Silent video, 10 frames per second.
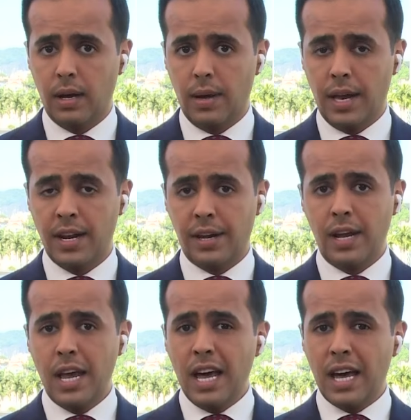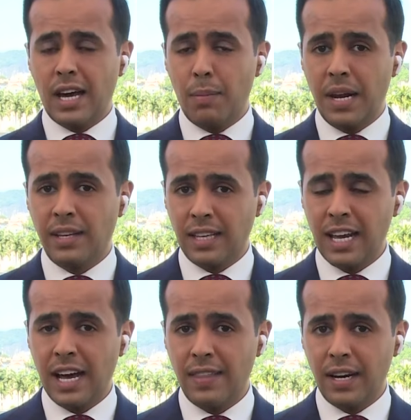النار قبل انطلاق
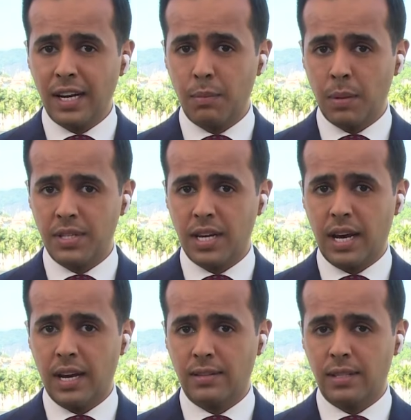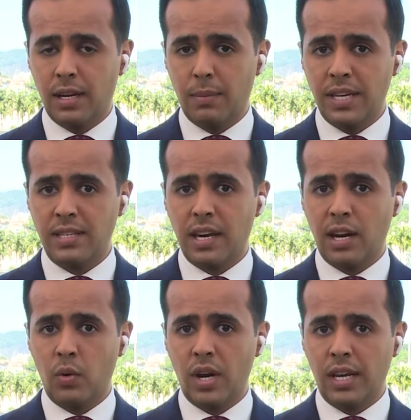هذه القمة بساعات ميز كان
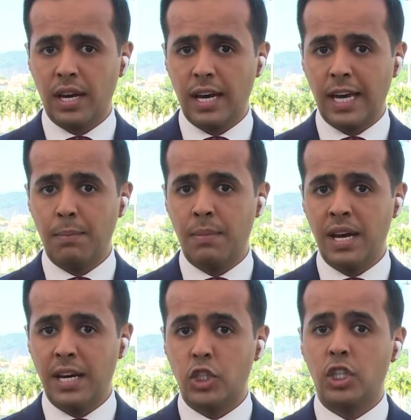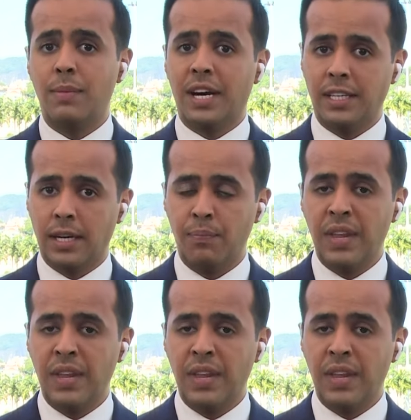هناك قمة اجتماعية